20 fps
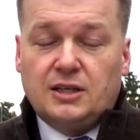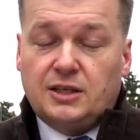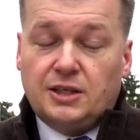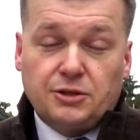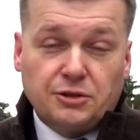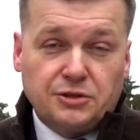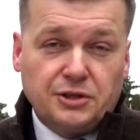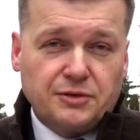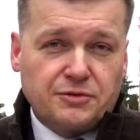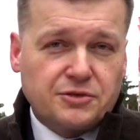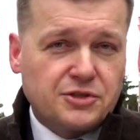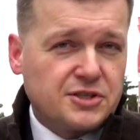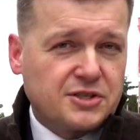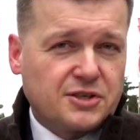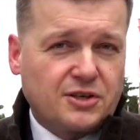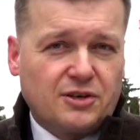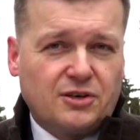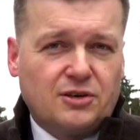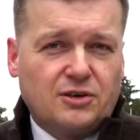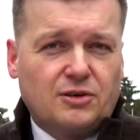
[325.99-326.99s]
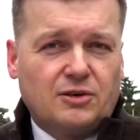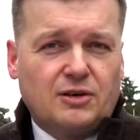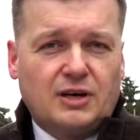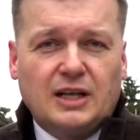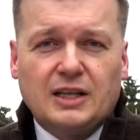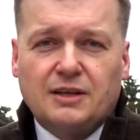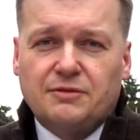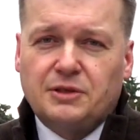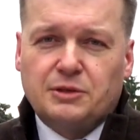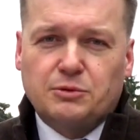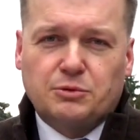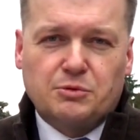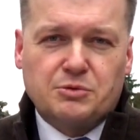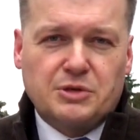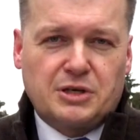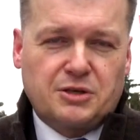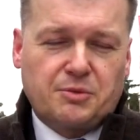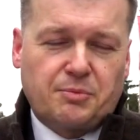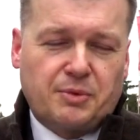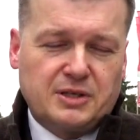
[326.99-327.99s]
I to nie wszystko, ale w niedługim
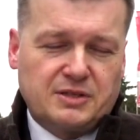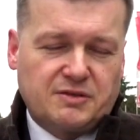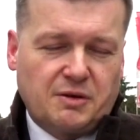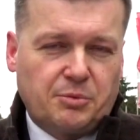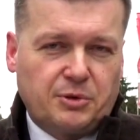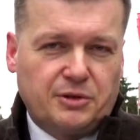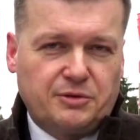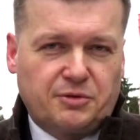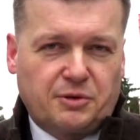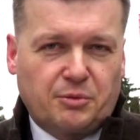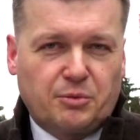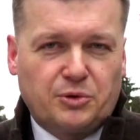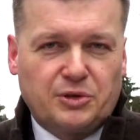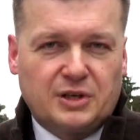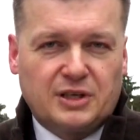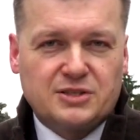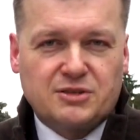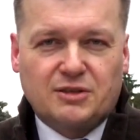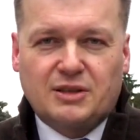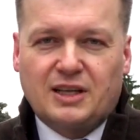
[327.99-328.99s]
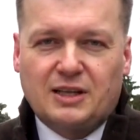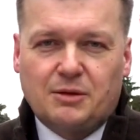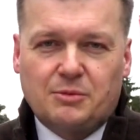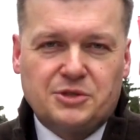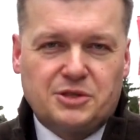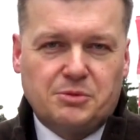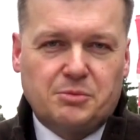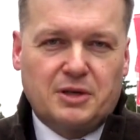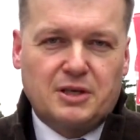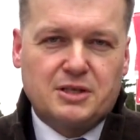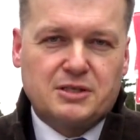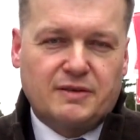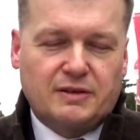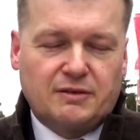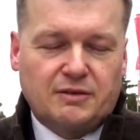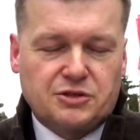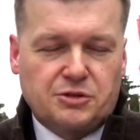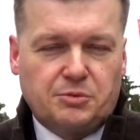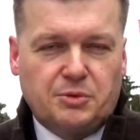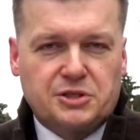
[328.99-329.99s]
czasie Państwa poinformuję, co dalej będziemy realizowali
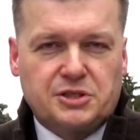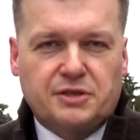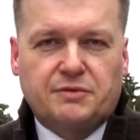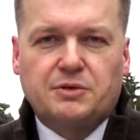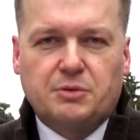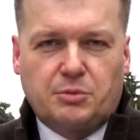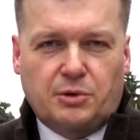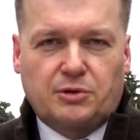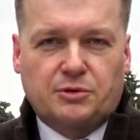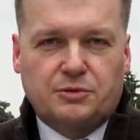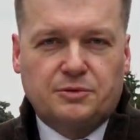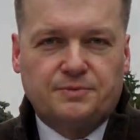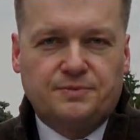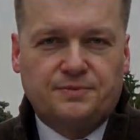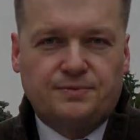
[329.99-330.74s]
w naszym mieście w tym roku.